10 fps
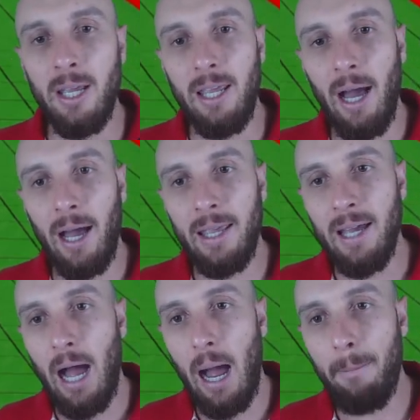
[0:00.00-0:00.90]
e aí
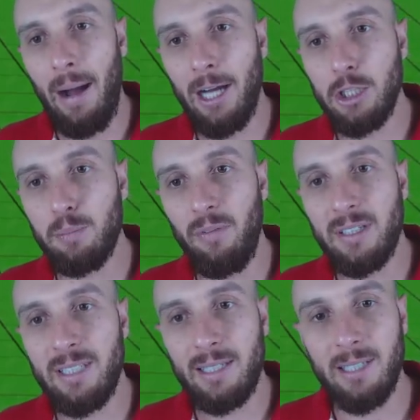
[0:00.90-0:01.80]
a barra de
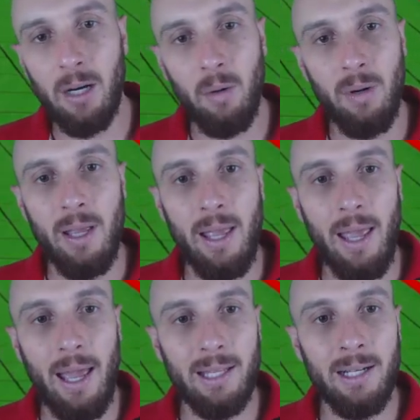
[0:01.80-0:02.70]
pulverização,
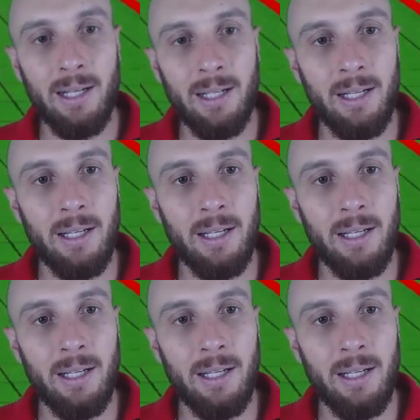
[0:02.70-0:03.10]
ela